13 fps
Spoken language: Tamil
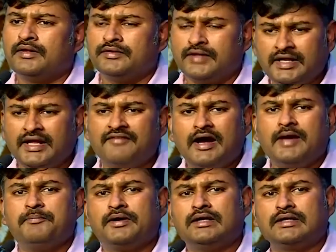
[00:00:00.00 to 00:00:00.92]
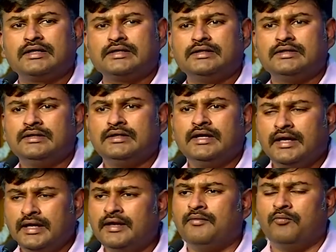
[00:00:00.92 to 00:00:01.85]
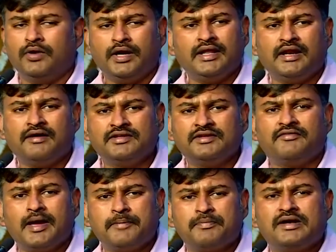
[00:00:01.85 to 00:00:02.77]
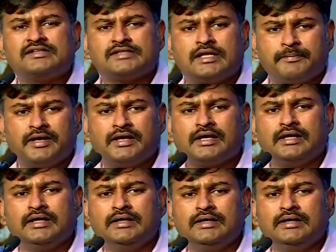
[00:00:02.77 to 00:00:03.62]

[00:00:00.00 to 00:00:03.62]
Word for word: நிறைய வாய்ப்புகள் இருக்குது முன்னாடிலாம் வந்து வாய்ப்புகள் சில பேருக்கு